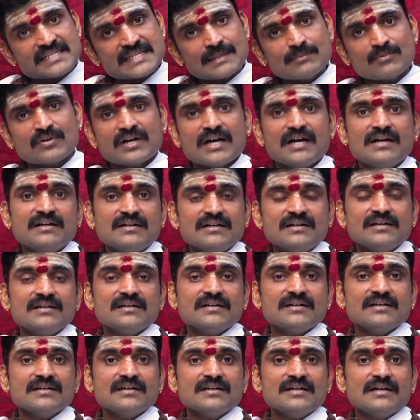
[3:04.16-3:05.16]
నిజముగా
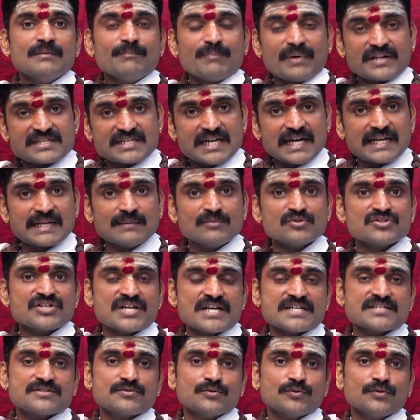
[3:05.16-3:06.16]
ప్రచారము
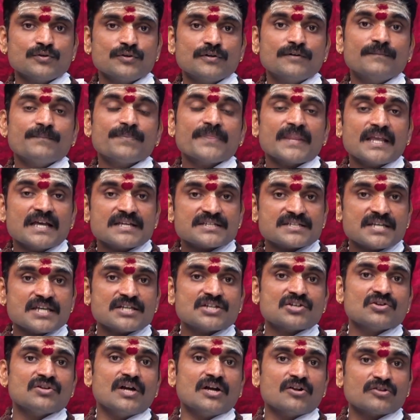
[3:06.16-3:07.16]
చేస్తూ
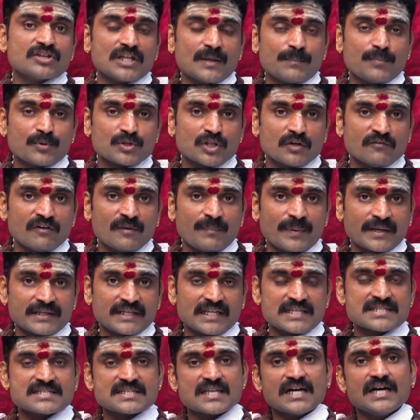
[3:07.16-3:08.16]
శిష్యులను తప్పుదోవ
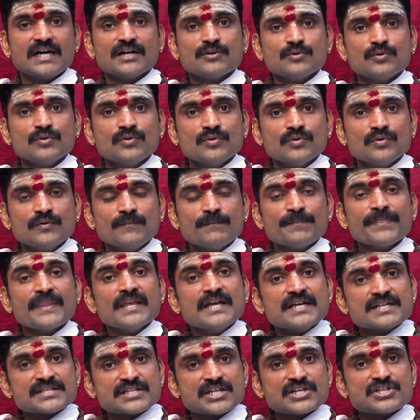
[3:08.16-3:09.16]
పట్టిస్తారు
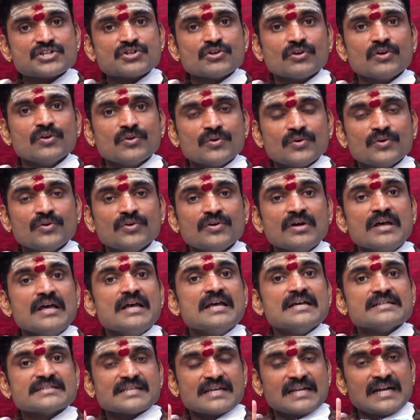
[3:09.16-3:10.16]
శిష్యులు
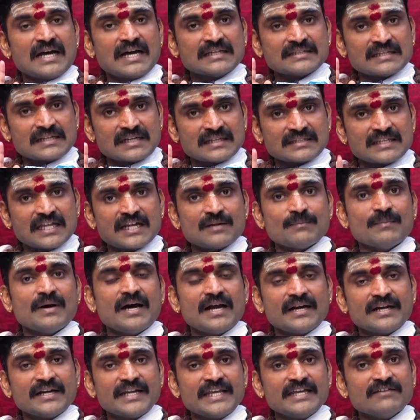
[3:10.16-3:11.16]
సనాతన
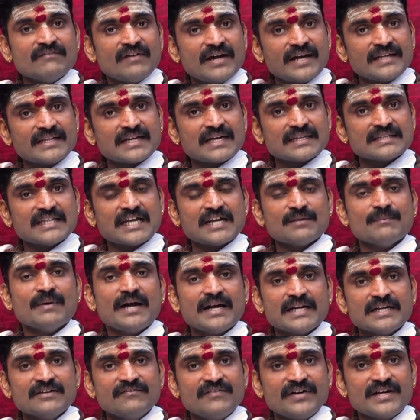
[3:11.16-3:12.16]
ధర్మాన్ని వైదిక
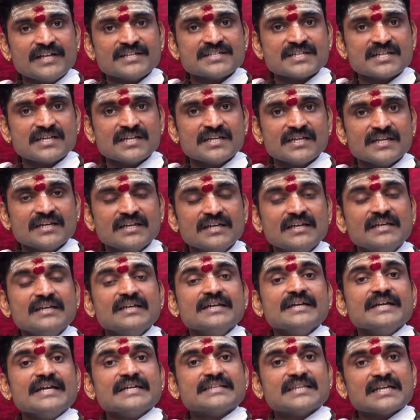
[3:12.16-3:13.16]
ధర్మాన్ని విడిచి
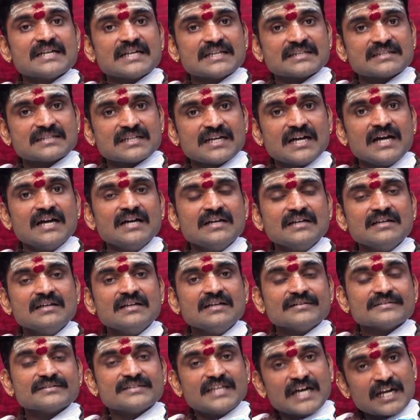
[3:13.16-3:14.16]
ఇతరత్ర
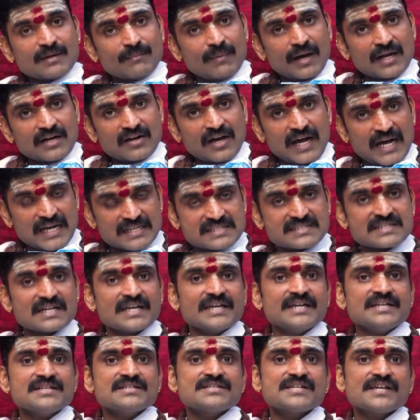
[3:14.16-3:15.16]
ధర్మాలను
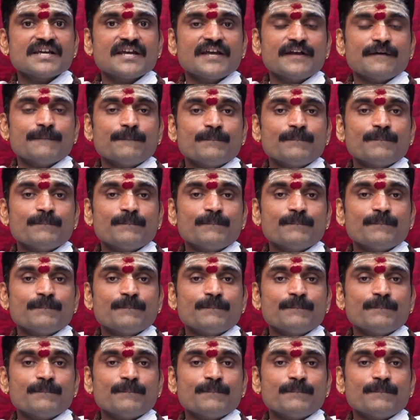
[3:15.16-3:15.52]
ఆశ్రయించి